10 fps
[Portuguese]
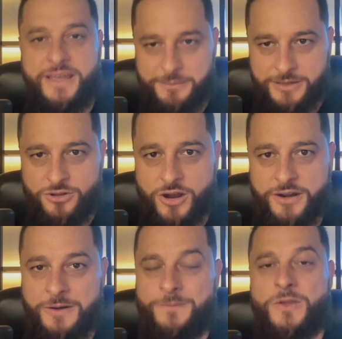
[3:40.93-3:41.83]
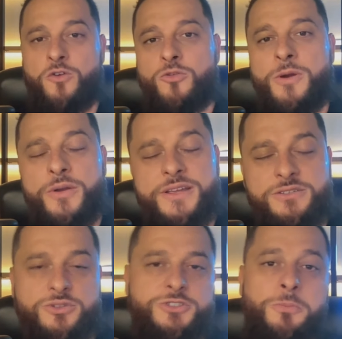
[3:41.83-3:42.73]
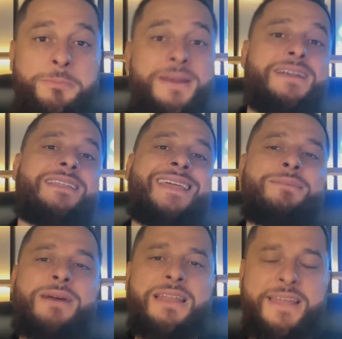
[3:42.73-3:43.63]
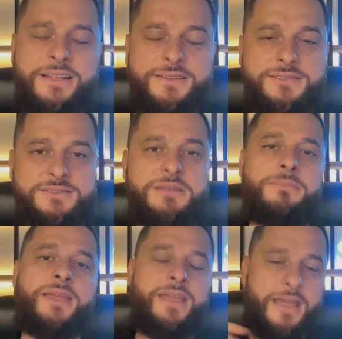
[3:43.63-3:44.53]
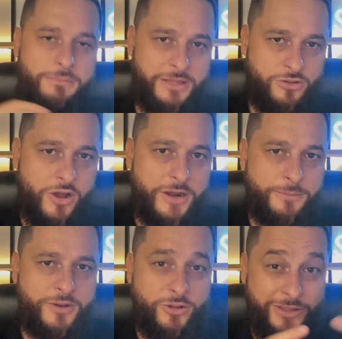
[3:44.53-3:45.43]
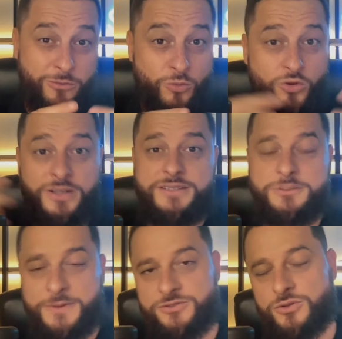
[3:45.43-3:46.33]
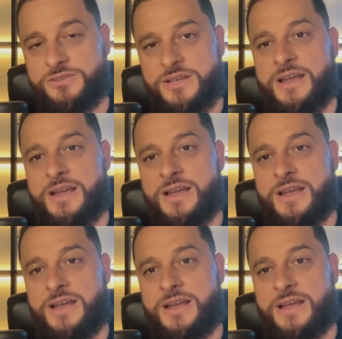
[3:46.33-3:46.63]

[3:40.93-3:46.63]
é menor, o meu risco de eu perder maletas também é menor, porque eu tenho muitas pessoas